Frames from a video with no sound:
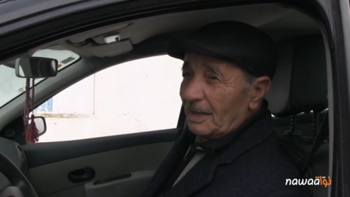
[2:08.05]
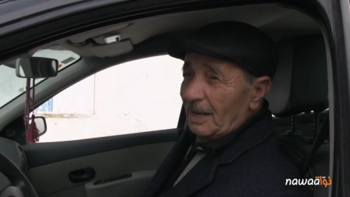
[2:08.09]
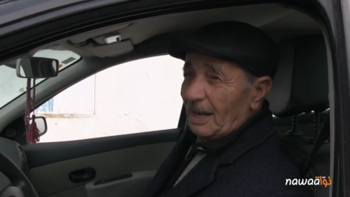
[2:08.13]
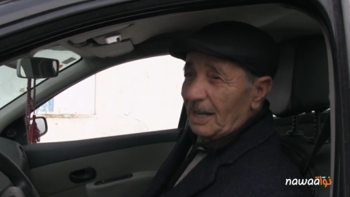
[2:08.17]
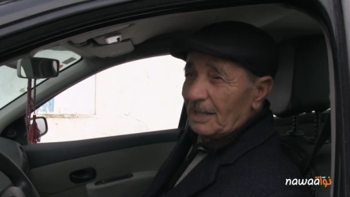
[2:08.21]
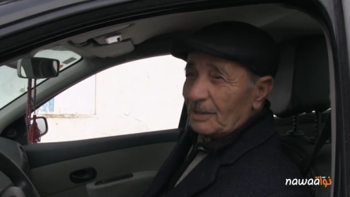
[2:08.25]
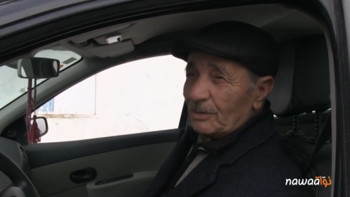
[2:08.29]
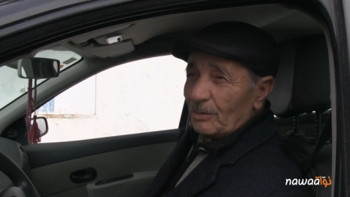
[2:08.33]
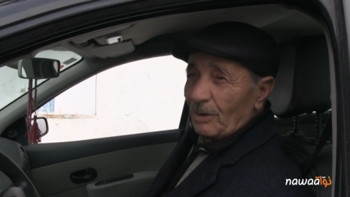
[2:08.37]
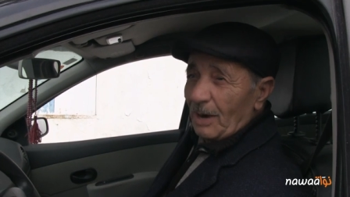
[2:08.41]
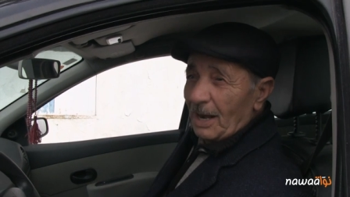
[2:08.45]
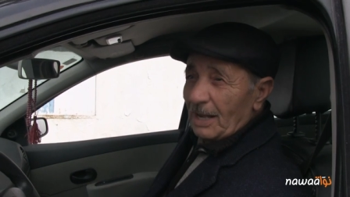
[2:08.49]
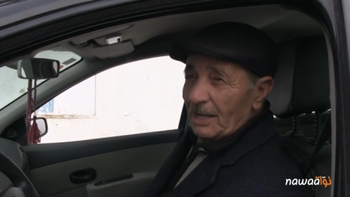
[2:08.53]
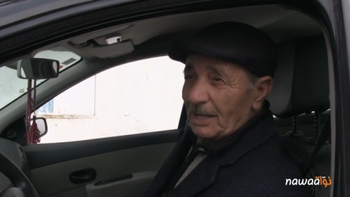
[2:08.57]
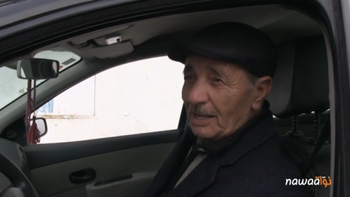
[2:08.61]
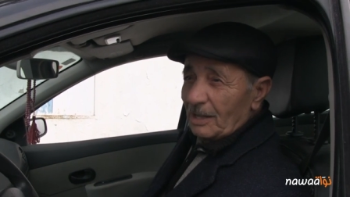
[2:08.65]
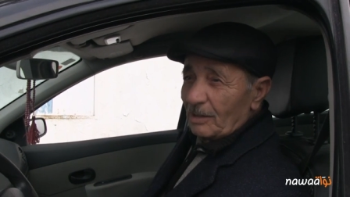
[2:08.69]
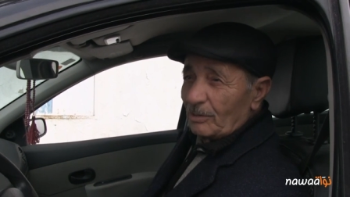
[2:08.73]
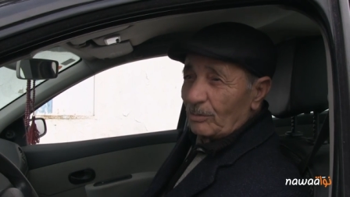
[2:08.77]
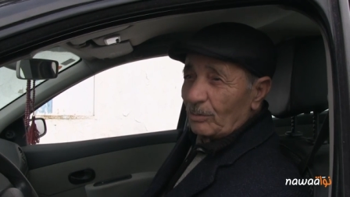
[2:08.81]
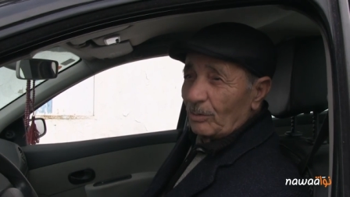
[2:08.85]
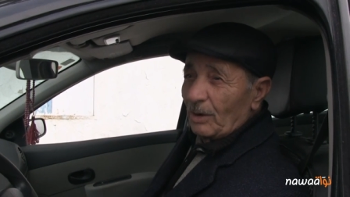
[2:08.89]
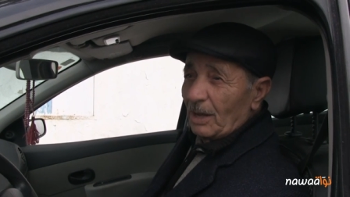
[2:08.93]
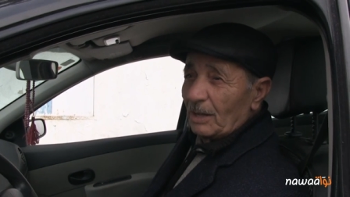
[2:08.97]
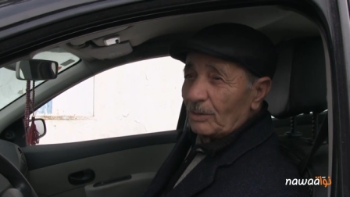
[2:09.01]
عنده
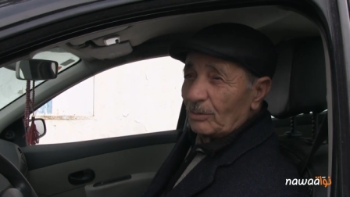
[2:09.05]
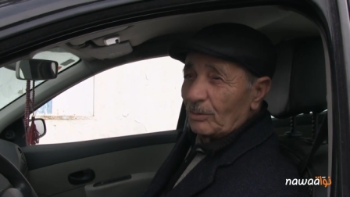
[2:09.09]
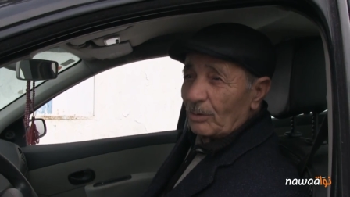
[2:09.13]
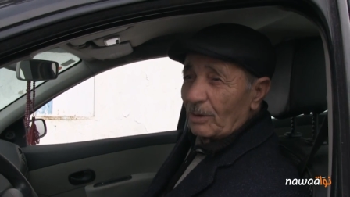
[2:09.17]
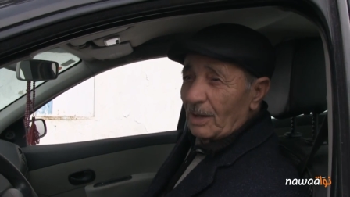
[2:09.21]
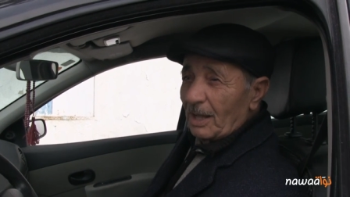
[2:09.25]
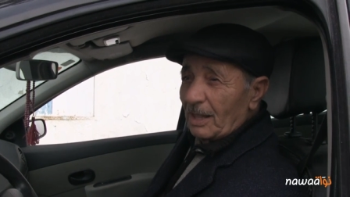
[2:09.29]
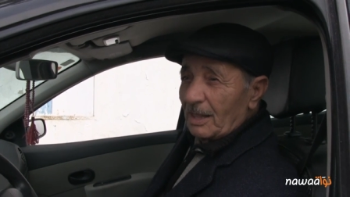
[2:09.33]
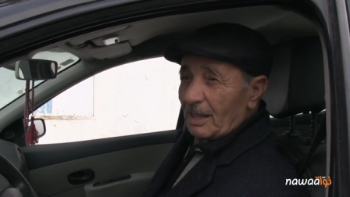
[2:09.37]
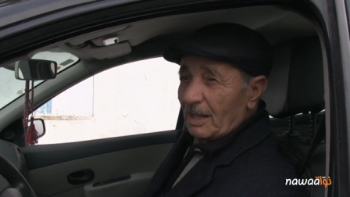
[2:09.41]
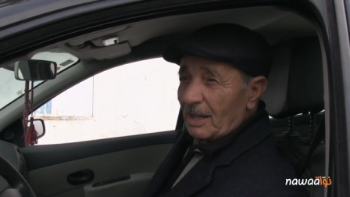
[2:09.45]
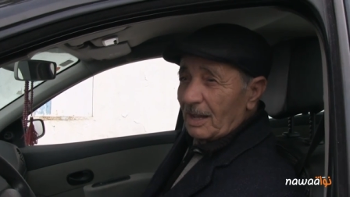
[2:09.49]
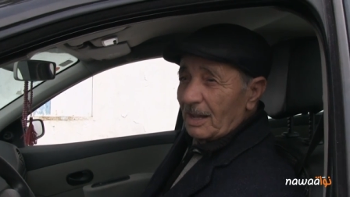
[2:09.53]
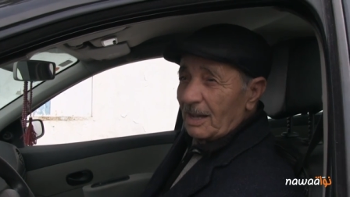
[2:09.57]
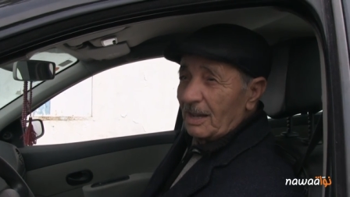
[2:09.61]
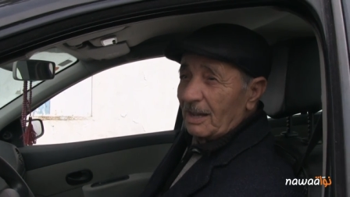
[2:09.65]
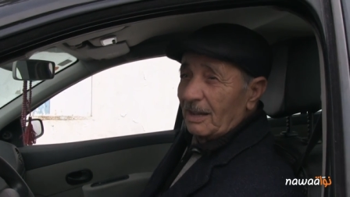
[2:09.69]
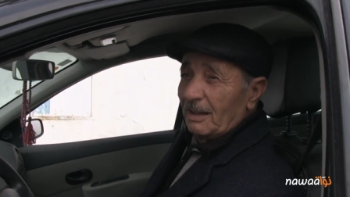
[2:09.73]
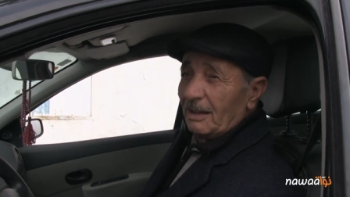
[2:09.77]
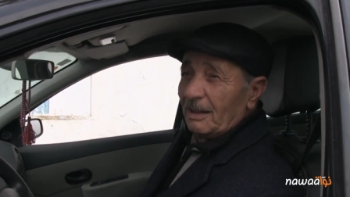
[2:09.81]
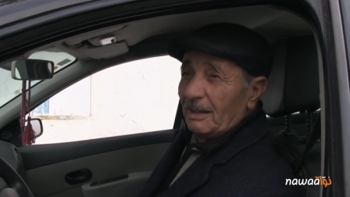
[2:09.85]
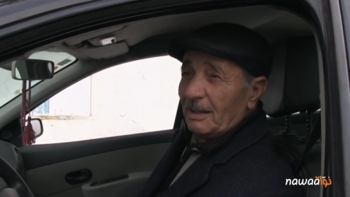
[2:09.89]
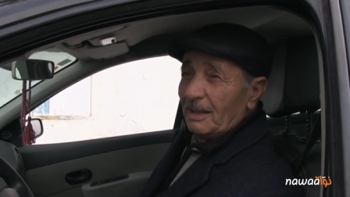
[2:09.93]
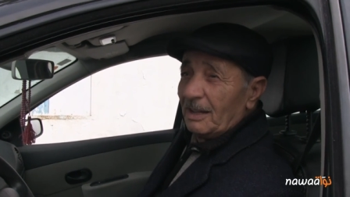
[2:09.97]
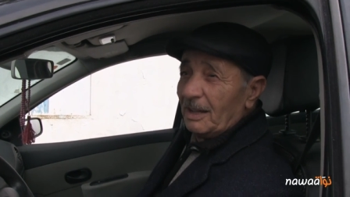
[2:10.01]
عائلته وعنده كذا
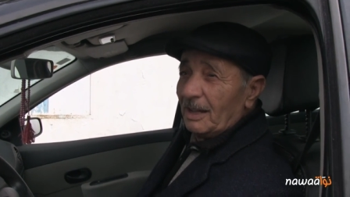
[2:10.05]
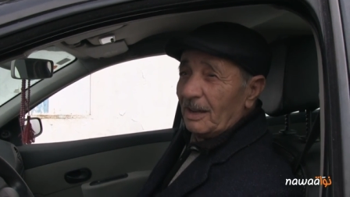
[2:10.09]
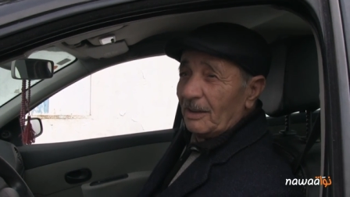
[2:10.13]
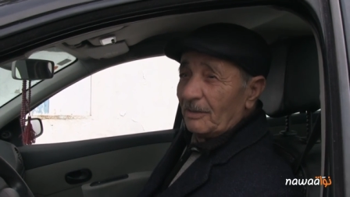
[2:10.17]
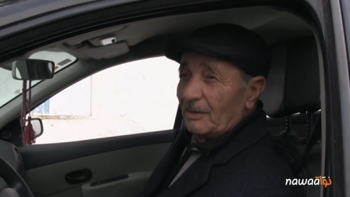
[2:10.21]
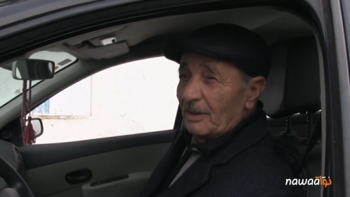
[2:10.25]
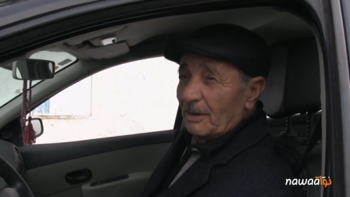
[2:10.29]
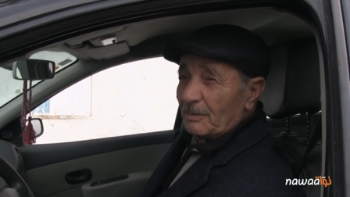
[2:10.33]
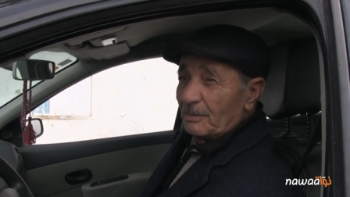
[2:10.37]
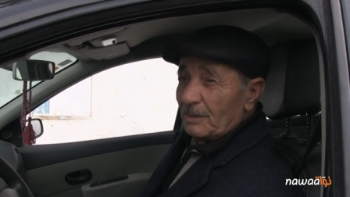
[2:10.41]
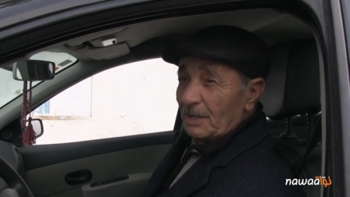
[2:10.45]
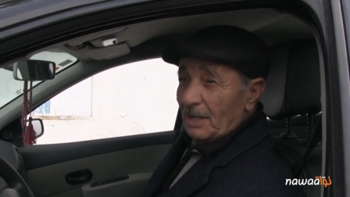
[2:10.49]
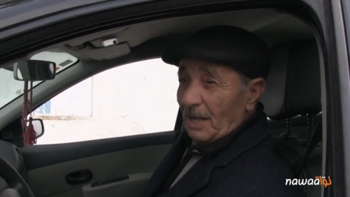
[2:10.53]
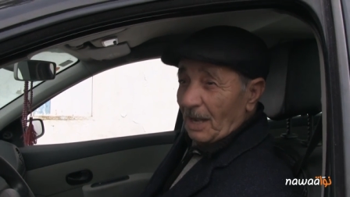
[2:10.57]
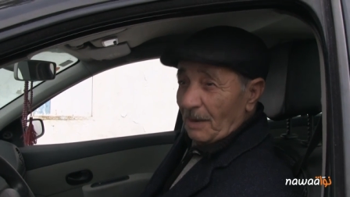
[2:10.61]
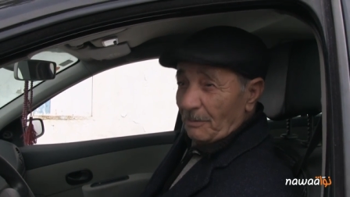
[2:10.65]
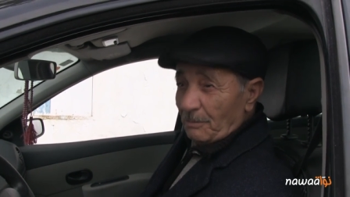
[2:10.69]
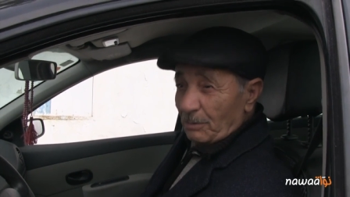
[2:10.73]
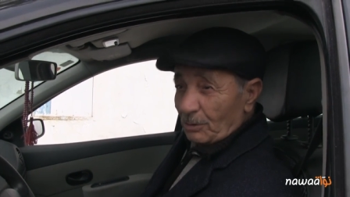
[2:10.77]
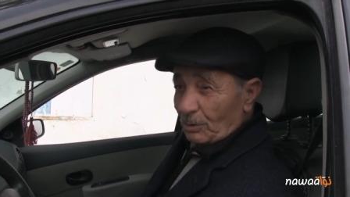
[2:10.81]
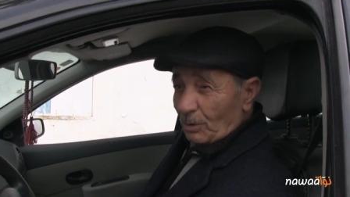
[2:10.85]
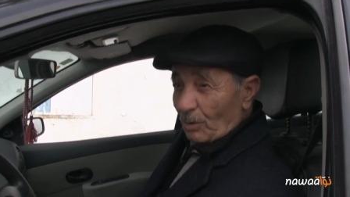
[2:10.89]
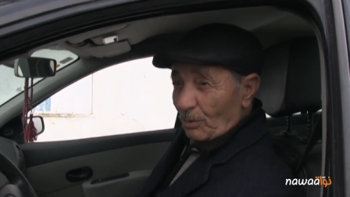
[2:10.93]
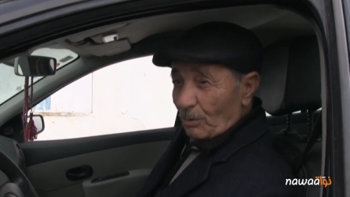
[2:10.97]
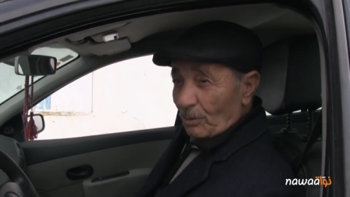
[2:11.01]
فهمني
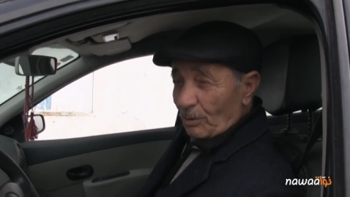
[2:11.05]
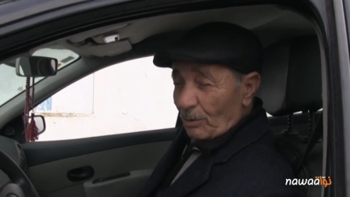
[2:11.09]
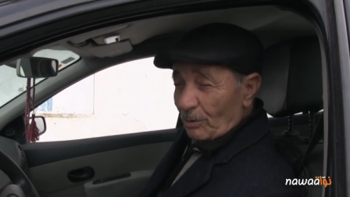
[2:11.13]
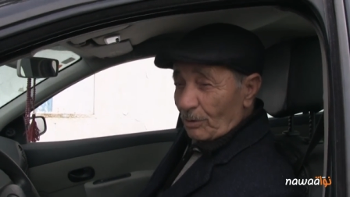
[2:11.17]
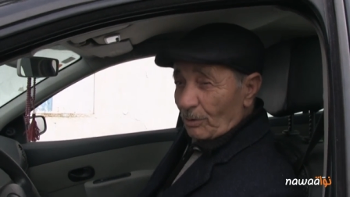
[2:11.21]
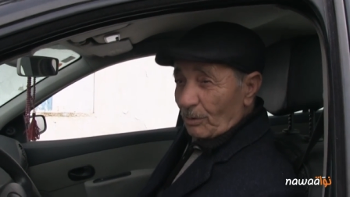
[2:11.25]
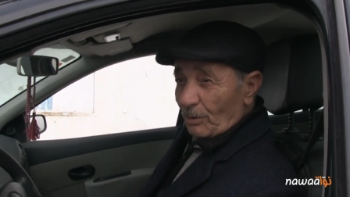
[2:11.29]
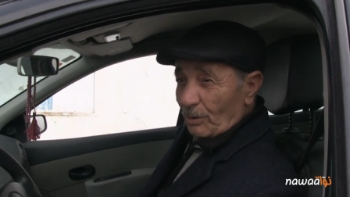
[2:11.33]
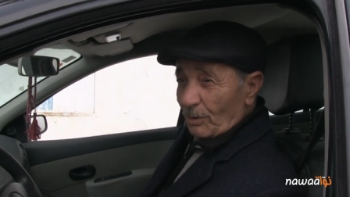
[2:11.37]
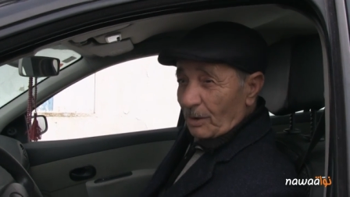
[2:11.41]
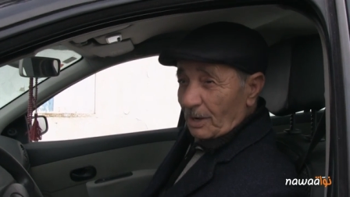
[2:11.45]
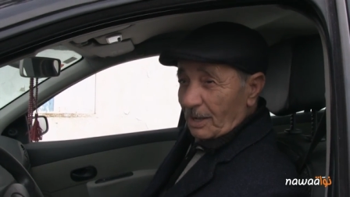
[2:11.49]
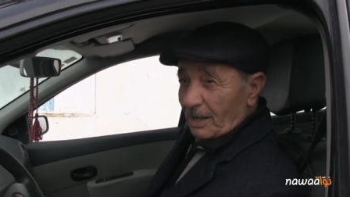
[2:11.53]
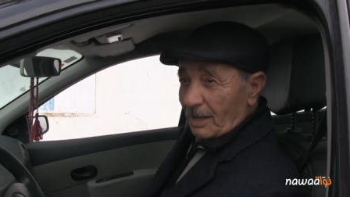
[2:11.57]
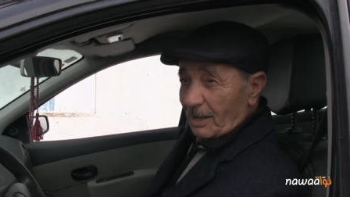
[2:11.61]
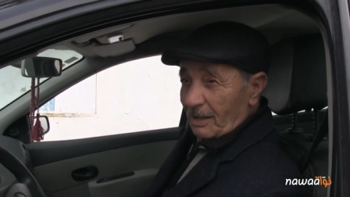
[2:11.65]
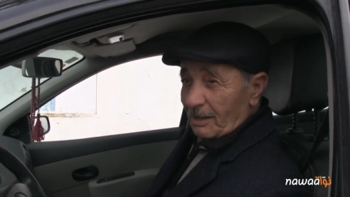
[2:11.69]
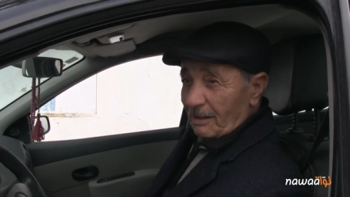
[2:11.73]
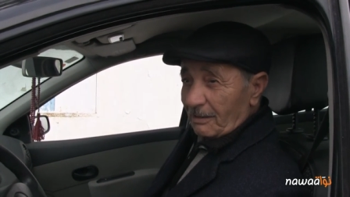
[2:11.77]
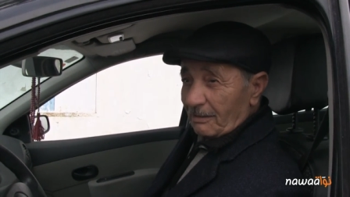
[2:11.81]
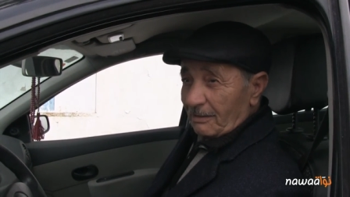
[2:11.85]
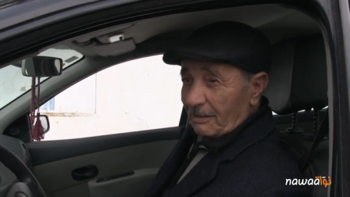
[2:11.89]
يحب هو اللي يروح هكاك